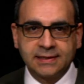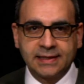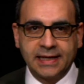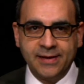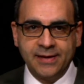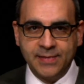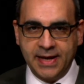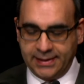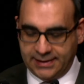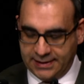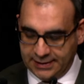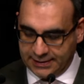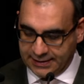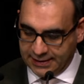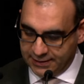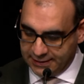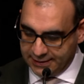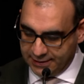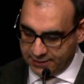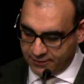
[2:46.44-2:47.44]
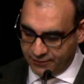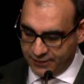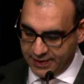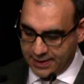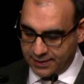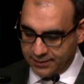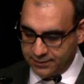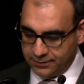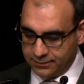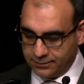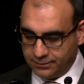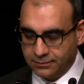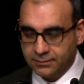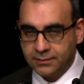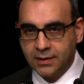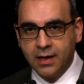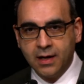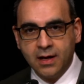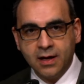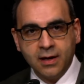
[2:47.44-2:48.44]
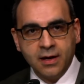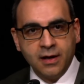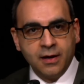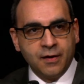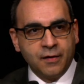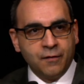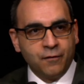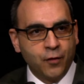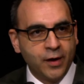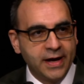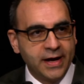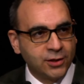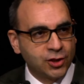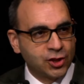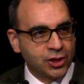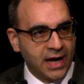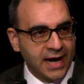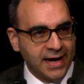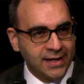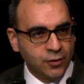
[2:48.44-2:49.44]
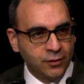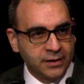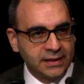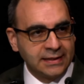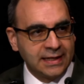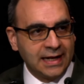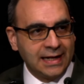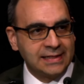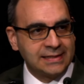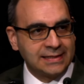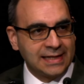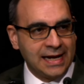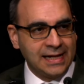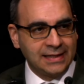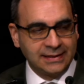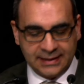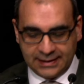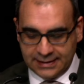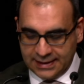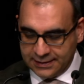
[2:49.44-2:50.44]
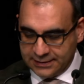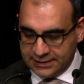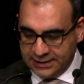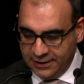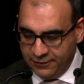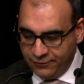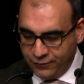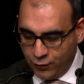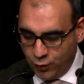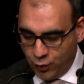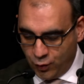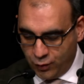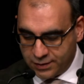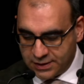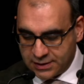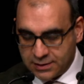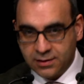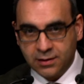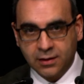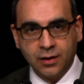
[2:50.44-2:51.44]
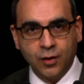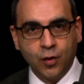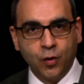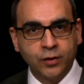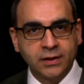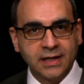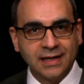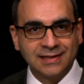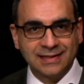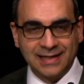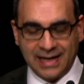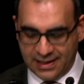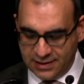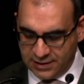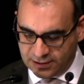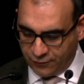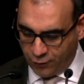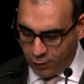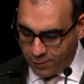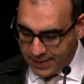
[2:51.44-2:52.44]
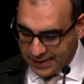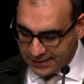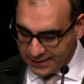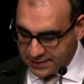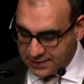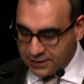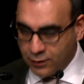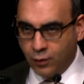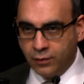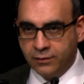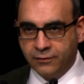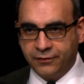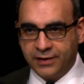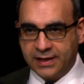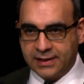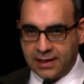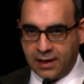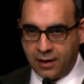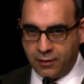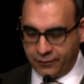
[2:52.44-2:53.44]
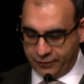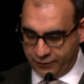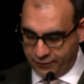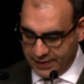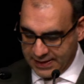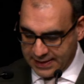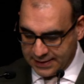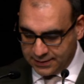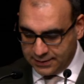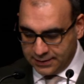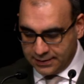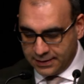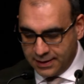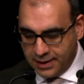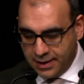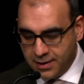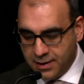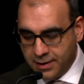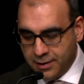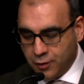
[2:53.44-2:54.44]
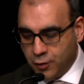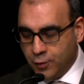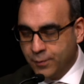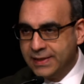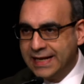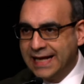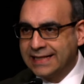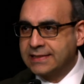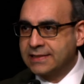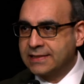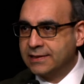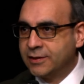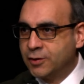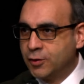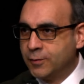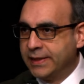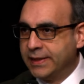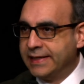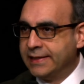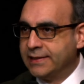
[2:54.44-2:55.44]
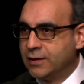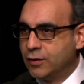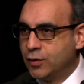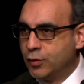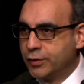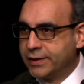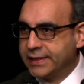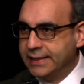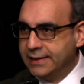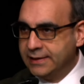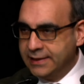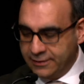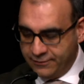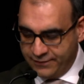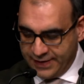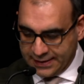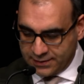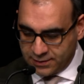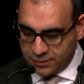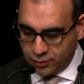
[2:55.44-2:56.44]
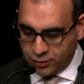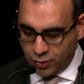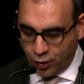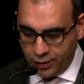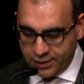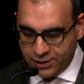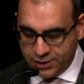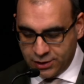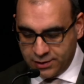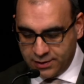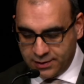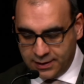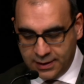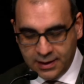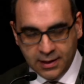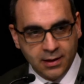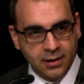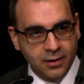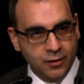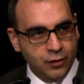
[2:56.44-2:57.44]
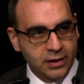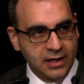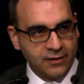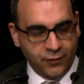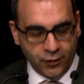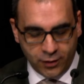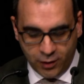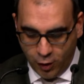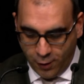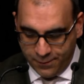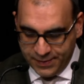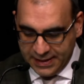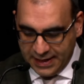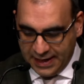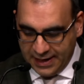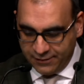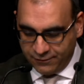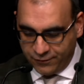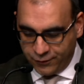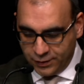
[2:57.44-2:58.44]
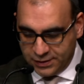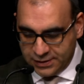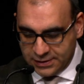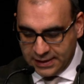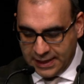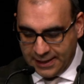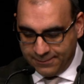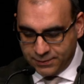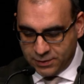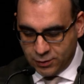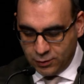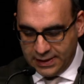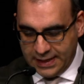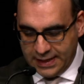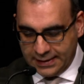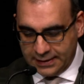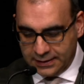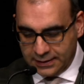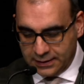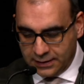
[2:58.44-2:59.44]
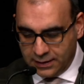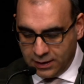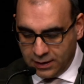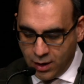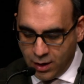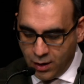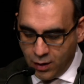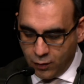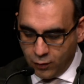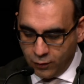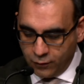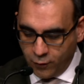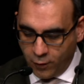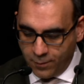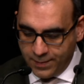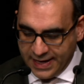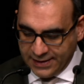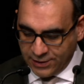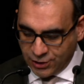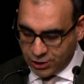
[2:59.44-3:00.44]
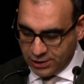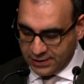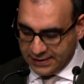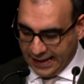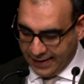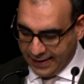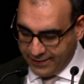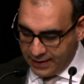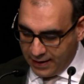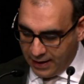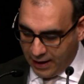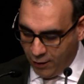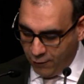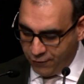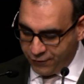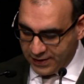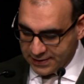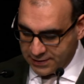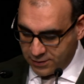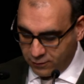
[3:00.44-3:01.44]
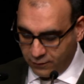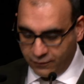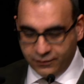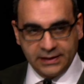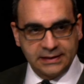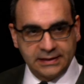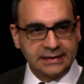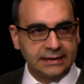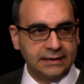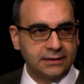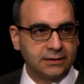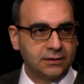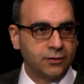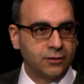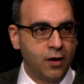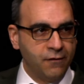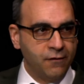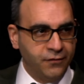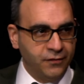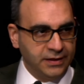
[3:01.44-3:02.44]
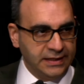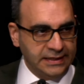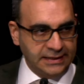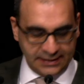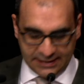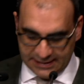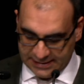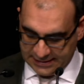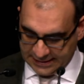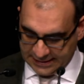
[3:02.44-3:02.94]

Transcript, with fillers: extrem etikettiert werden, wo Entscheidungen als alternativlos oder Transformation verkauft werden, um letztlich über Ideologien hinwegzutäuschen oder von Lobbyeinflüssen abzulenken und wo Menschen, die andere Auffassungen vertreten, öffentlich